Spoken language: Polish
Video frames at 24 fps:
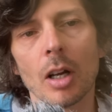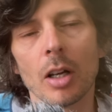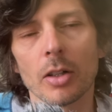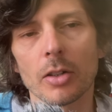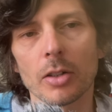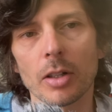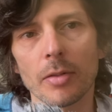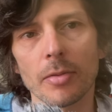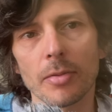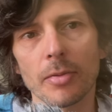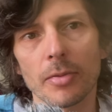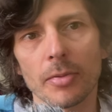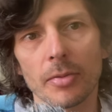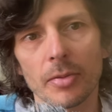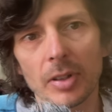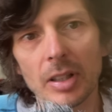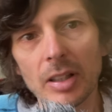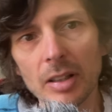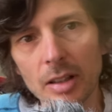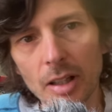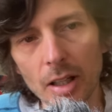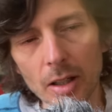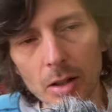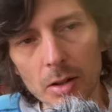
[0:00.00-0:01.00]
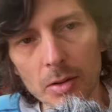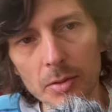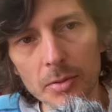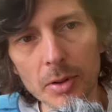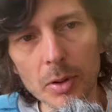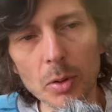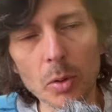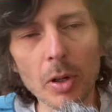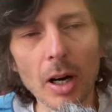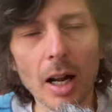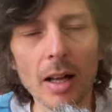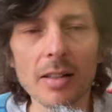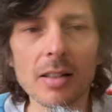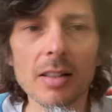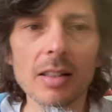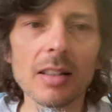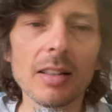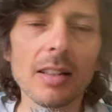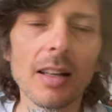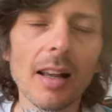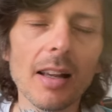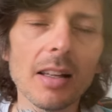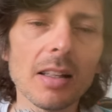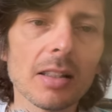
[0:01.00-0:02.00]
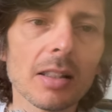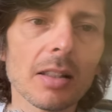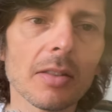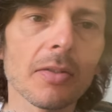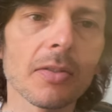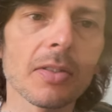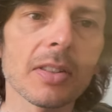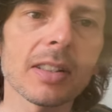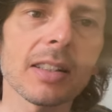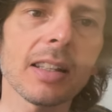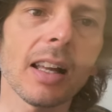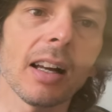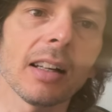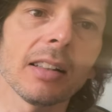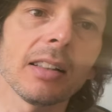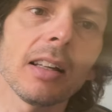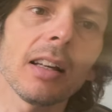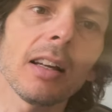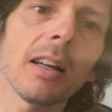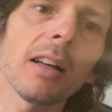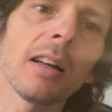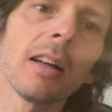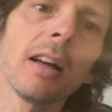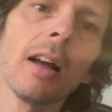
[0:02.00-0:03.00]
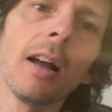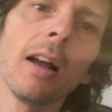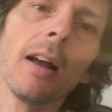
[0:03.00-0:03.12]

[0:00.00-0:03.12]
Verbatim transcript: że w innej konfiguracji jest w stanie